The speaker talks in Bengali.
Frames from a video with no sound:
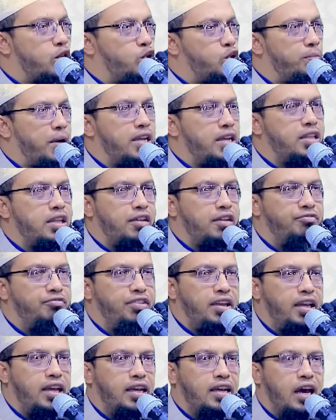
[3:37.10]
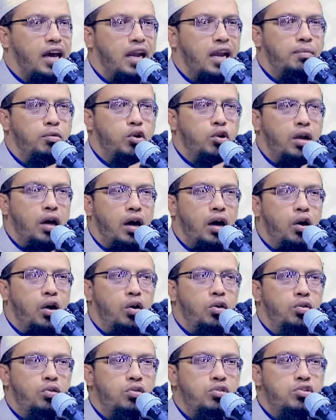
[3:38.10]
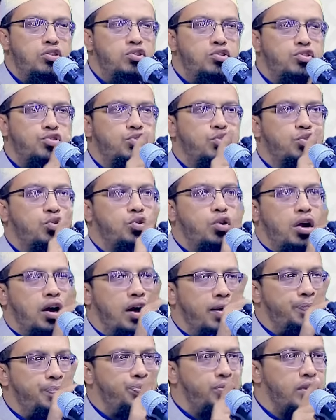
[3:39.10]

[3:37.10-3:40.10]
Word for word: তো বাইতান ফিহি কালবুন আও সূরা